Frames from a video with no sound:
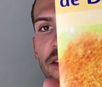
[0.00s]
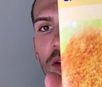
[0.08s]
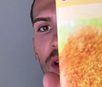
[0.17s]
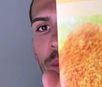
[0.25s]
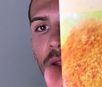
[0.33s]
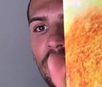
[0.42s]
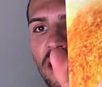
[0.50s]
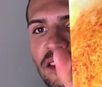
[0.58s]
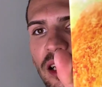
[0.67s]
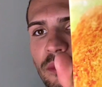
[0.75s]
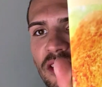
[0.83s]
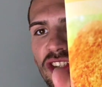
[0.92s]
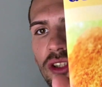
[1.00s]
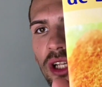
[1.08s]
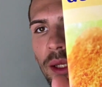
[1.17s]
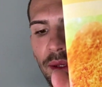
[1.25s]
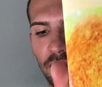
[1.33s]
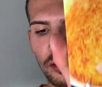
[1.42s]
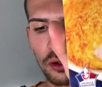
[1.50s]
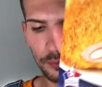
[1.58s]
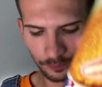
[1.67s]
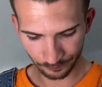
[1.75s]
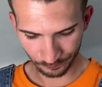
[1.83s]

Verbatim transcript: ça on aime bien faire ça le midi qu'on n'a pas le temps.